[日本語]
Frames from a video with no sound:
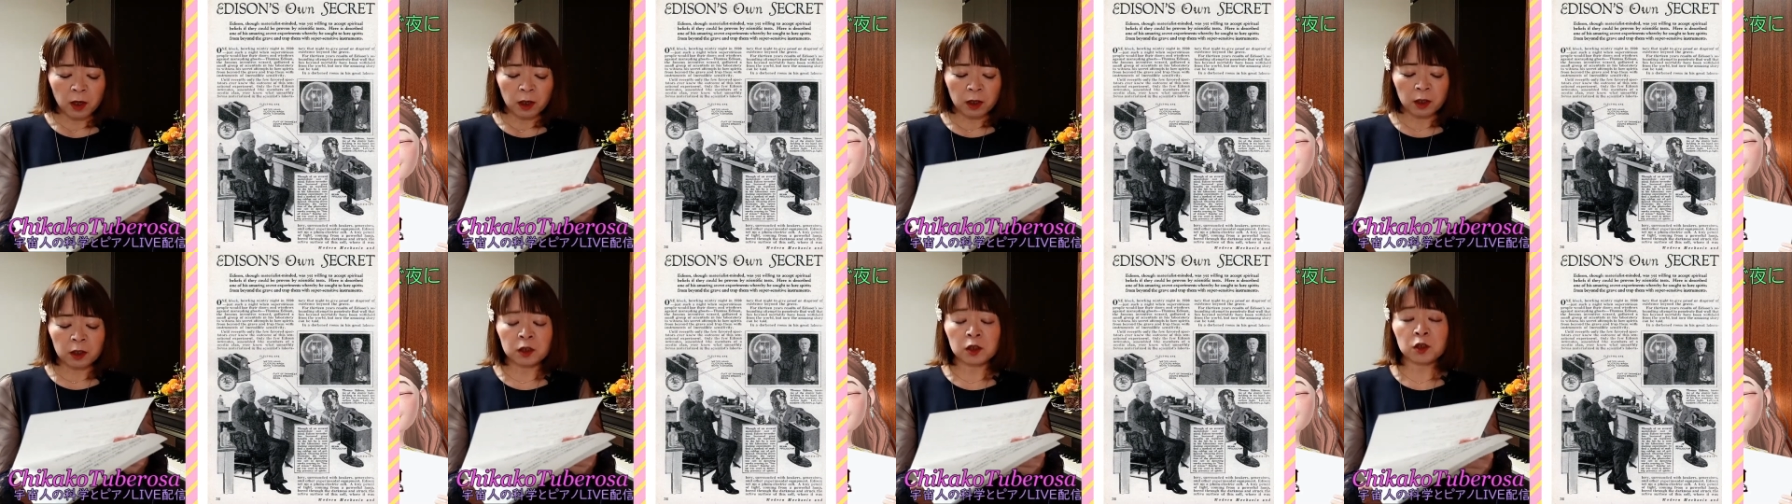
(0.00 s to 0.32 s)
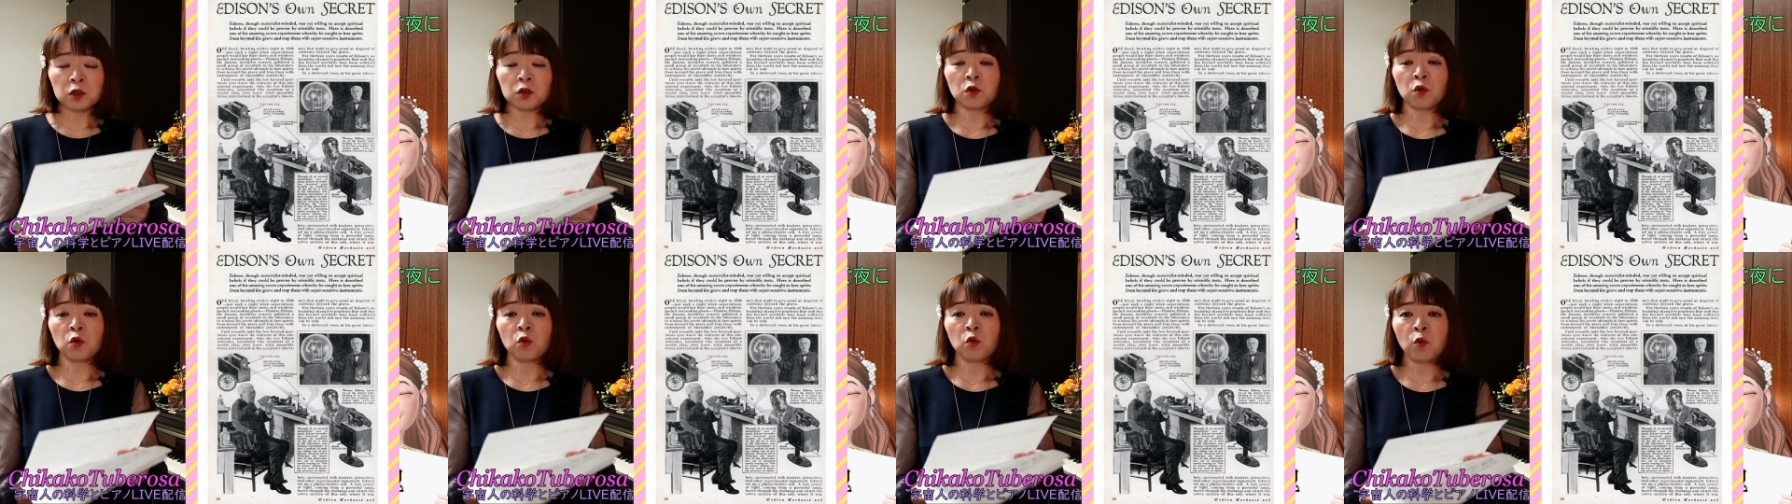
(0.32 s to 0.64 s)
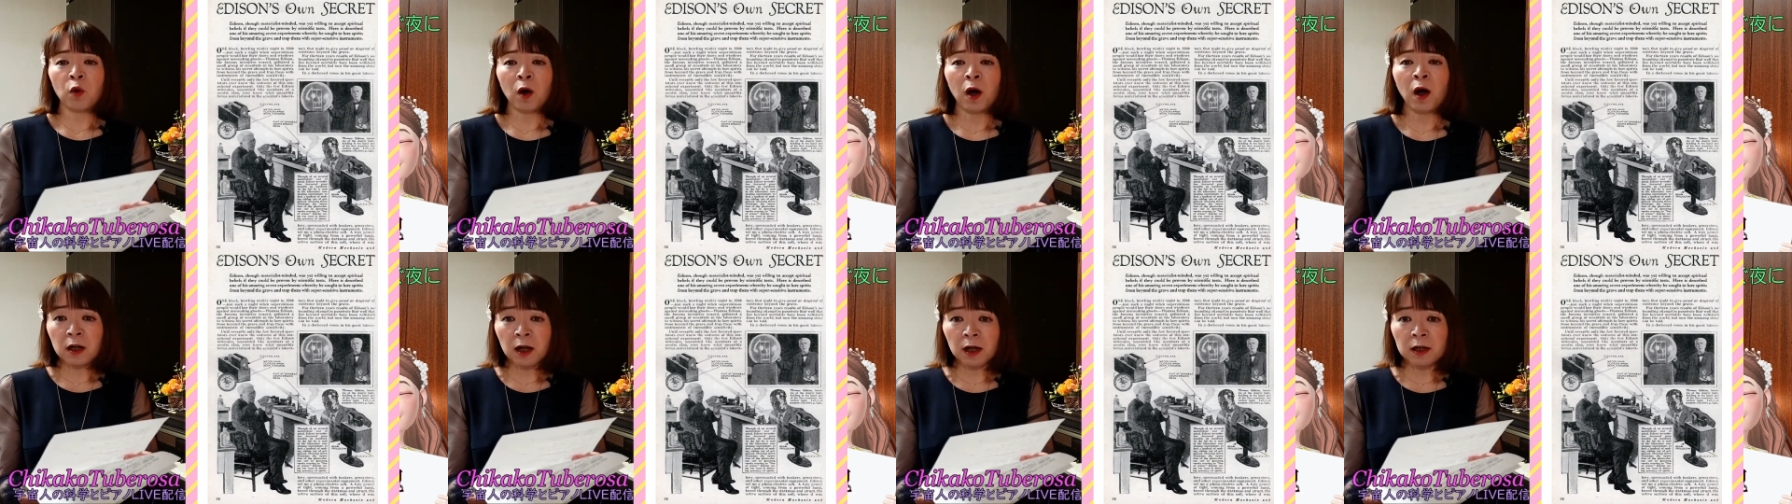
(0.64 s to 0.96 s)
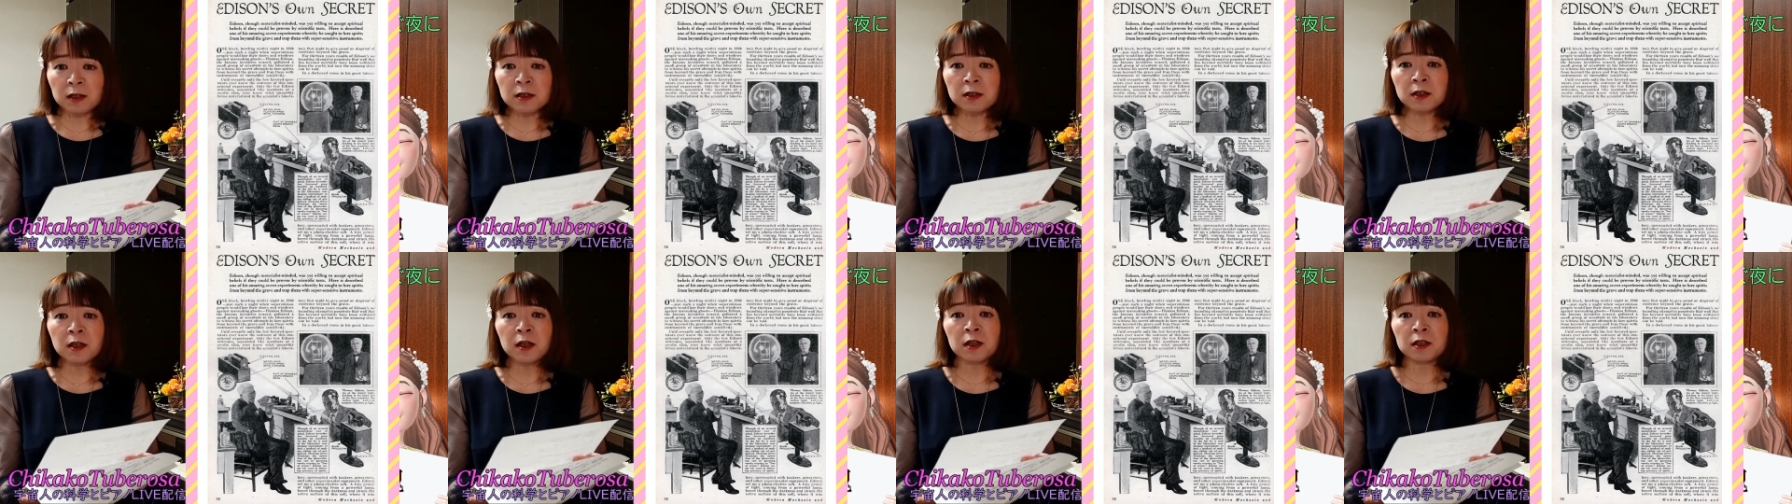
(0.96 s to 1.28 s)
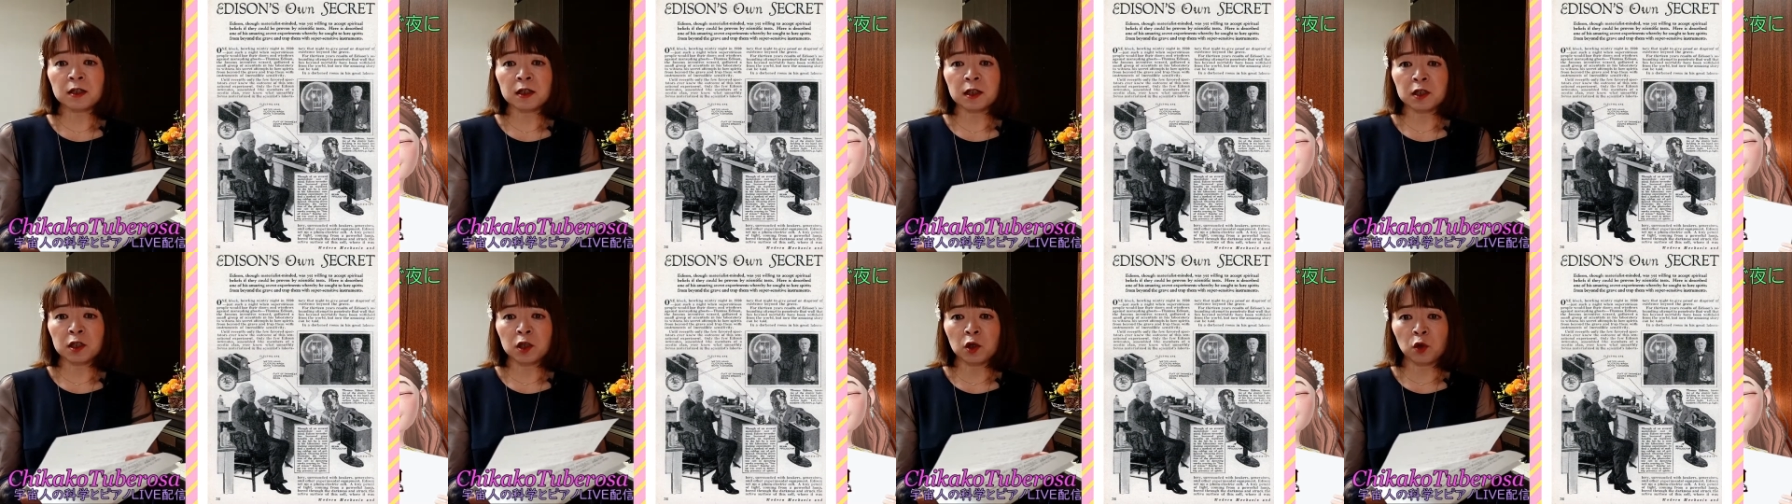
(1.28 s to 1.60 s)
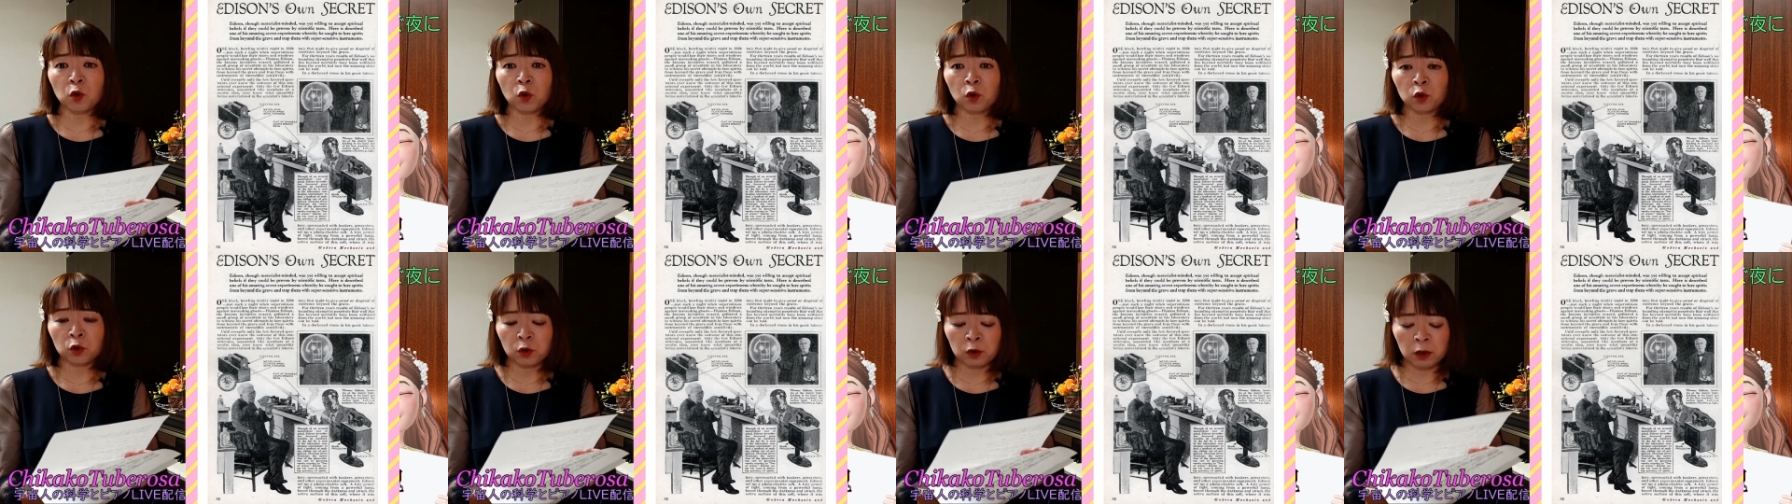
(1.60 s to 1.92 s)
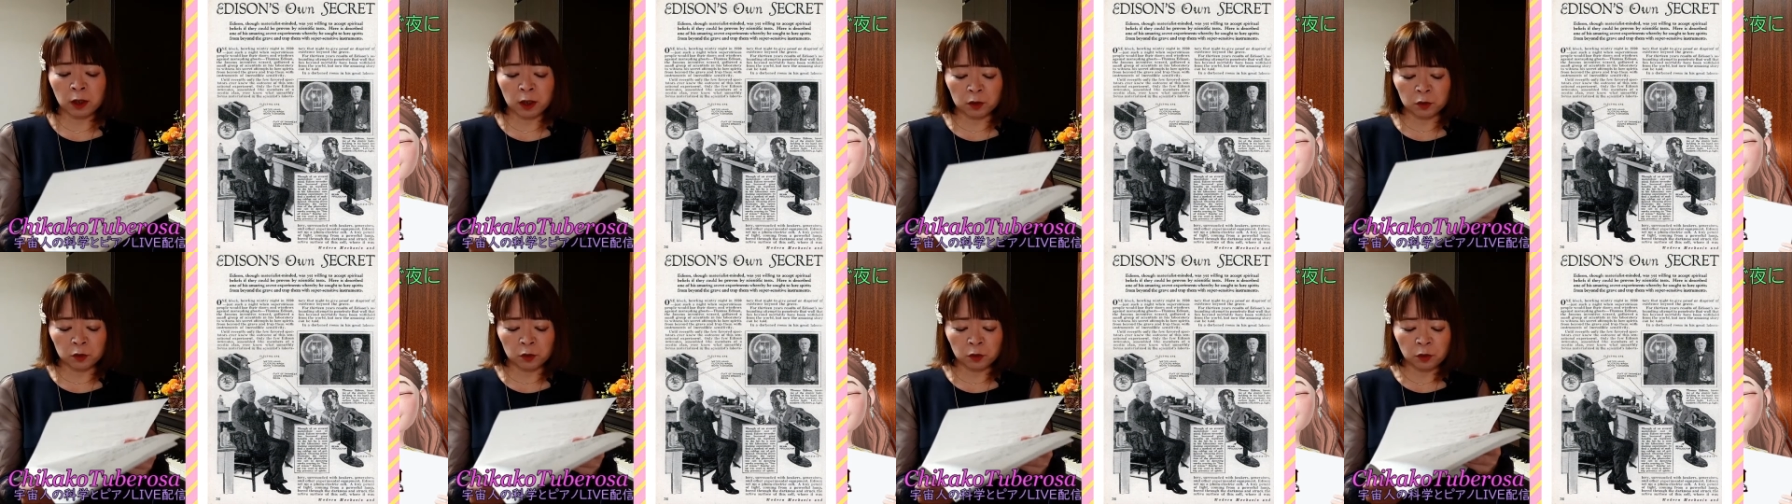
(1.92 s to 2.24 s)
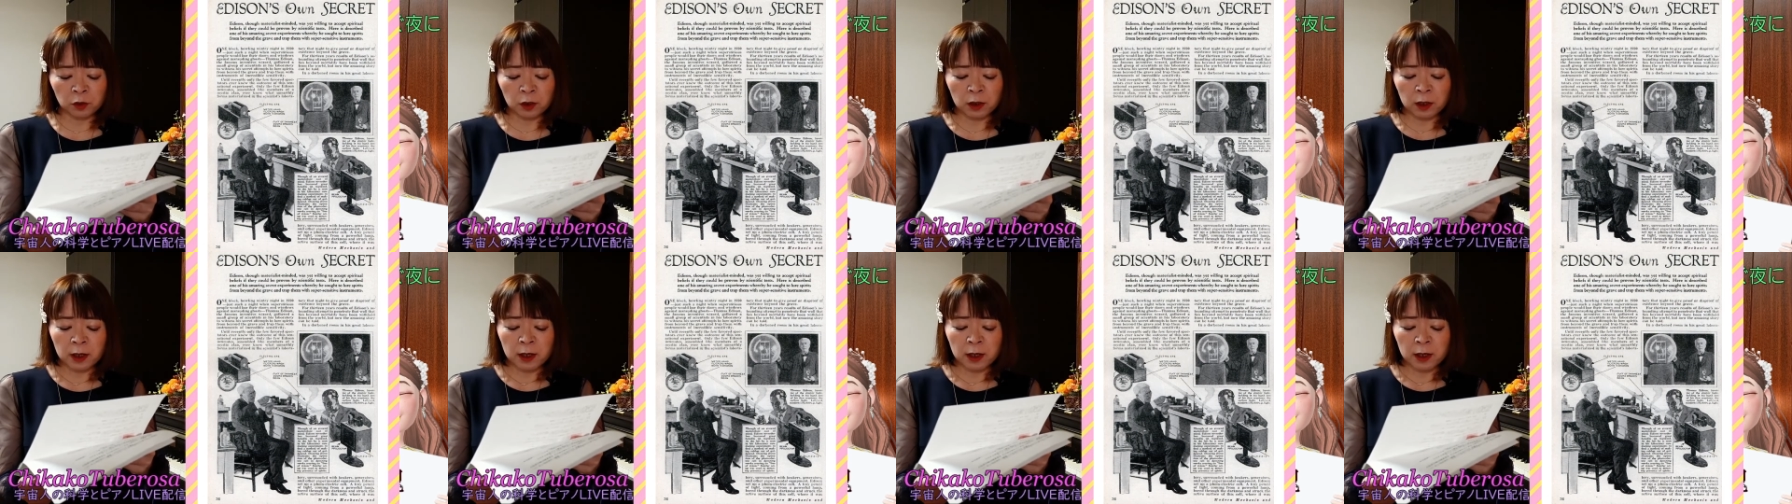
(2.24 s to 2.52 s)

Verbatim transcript: エジソンは完成させることなく、